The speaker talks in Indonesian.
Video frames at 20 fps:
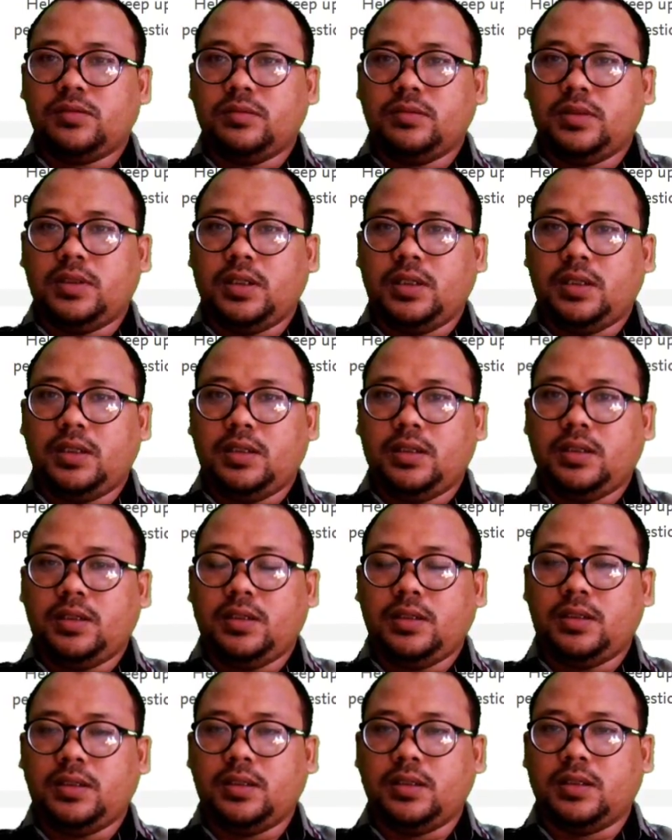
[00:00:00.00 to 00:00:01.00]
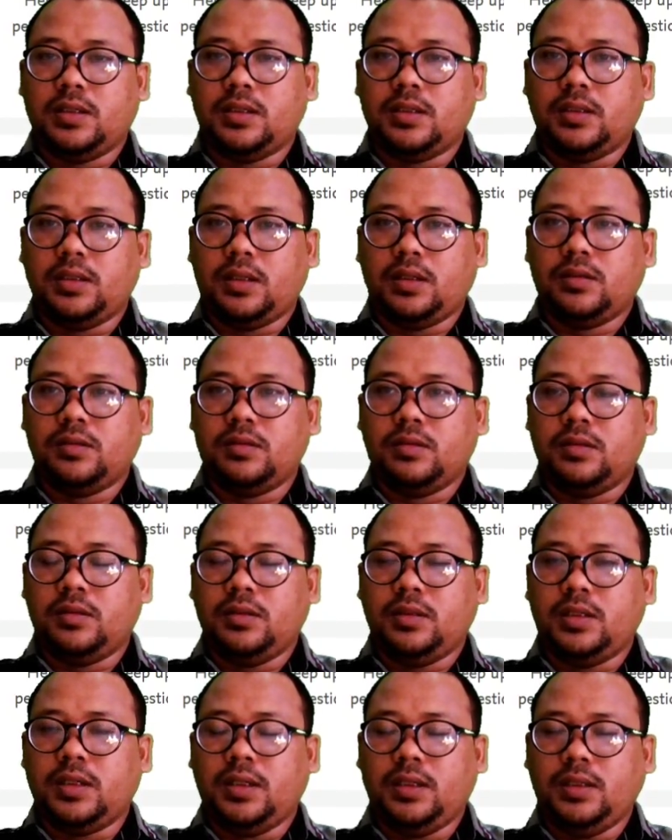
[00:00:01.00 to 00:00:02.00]
sudah uh,
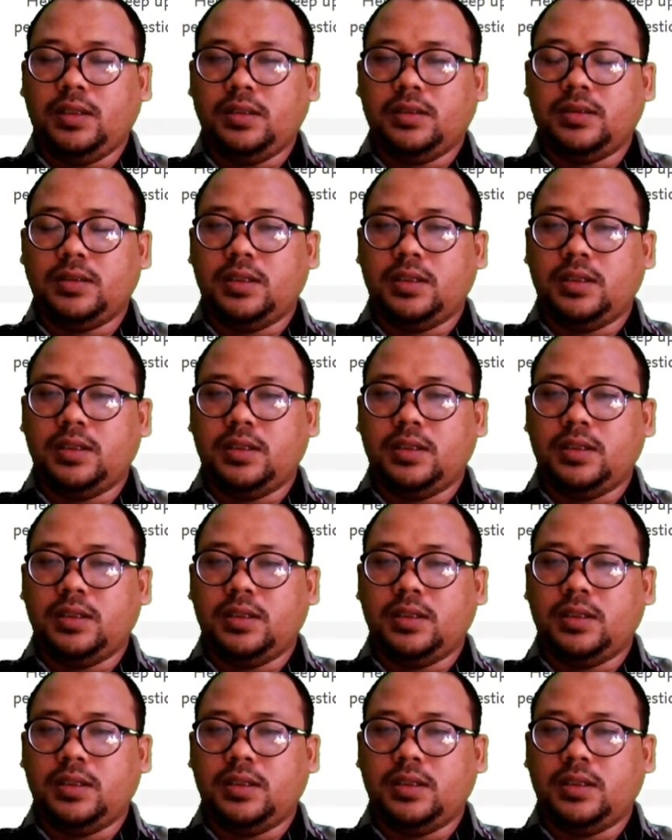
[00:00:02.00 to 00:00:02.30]
terdownload ya